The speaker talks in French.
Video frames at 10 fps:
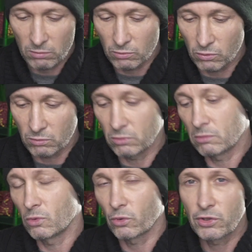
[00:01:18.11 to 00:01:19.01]

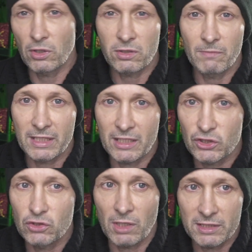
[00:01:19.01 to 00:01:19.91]
mon, cœur dans ma
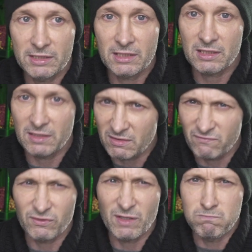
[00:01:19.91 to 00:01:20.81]
cage thoracique qui,
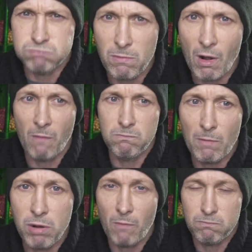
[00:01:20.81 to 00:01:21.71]
faisait baba,
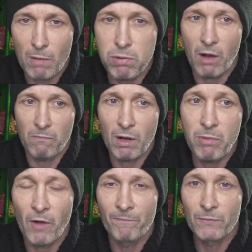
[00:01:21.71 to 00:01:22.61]
baba, baba,
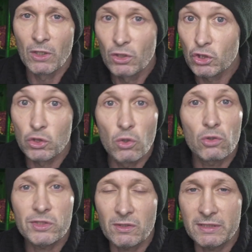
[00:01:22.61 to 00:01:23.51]
baba. Je le
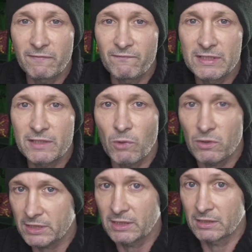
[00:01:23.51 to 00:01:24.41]
ressentais physiquement,
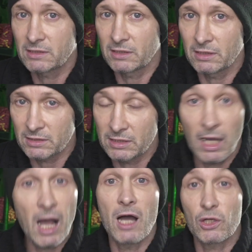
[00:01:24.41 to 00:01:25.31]
ce qui, est
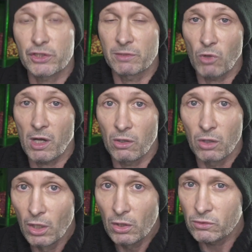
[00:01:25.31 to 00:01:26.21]
rare hein, chez moi euh,
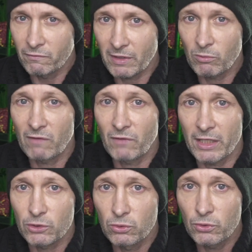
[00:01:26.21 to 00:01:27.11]
de vraiment avoir la
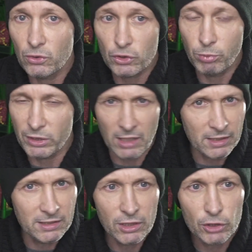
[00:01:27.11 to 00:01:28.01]
trouille. Je peux être
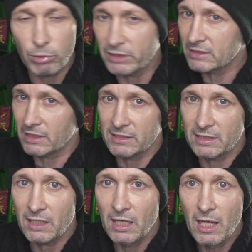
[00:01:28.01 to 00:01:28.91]
inquiet, je peux être
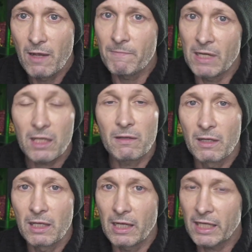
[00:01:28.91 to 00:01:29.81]
stressé, mais là,
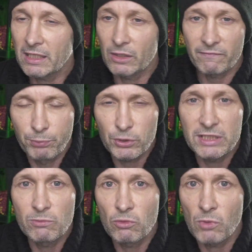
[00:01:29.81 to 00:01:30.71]
là, il y a des
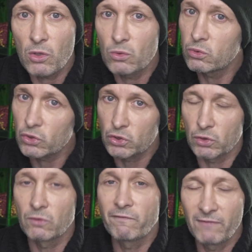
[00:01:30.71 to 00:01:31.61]
petits moments où je
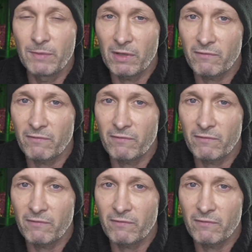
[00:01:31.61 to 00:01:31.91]
flippais